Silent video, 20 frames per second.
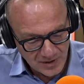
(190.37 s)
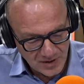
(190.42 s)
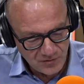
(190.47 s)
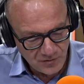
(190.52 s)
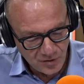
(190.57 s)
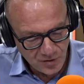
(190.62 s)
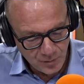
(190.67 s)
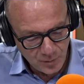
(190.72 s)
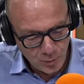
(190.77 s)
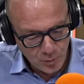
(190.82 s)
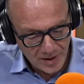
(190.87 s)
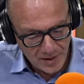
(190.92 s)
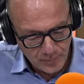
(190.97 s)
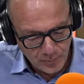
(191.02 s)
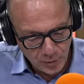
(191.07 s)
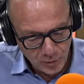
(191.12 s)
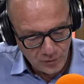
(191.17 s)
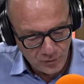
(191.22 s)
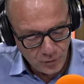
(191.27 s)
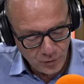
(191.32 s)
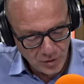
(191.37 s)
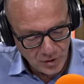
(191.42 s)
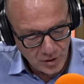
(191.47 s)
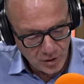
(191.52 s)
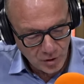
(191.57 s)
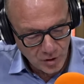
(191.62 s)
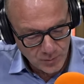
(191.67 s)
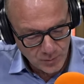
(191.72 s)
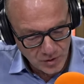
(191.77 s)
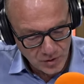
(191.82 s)
jest formuła podwójnych
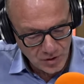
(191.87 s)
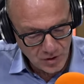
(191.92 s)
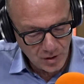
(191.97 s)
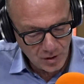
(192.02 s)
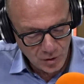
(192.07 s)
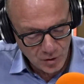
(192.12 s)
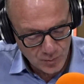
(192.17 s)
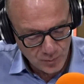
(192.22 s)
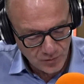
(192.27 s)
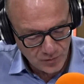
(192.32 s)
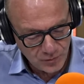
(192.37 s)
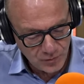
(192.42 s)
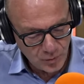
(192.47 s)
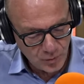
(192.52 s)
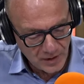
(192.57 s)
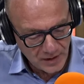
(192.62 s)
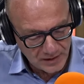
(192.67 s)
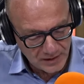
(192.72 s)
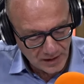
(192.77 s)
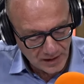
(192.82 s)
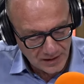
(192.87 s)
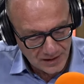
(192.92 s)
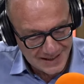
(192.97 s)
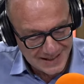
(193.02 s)
rozmów w duetach.